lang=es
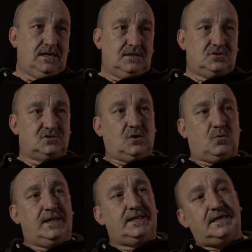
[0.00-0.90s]
Entonces,
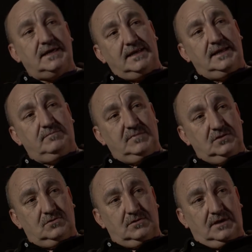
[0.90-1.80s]
cualquier
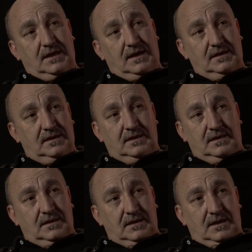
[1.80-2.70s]
elemento que hay
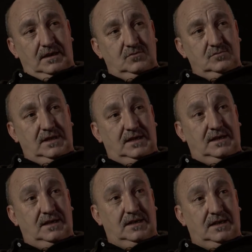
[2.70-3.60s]
en
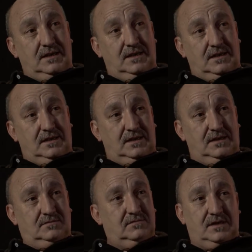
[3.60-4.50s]
una,
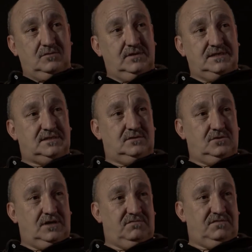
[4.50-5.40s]
en, en, una
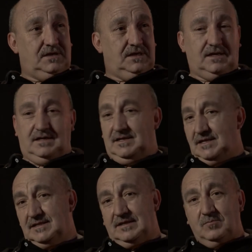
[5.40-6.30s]
escenografía, en
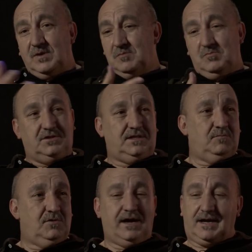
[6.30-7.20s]
esta misma,
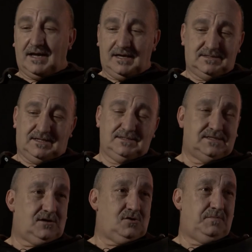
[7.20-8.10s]
estamos acá, está
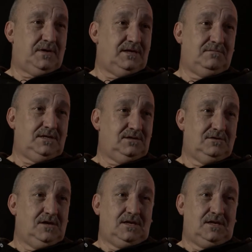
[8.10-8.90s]
esa copa de vino,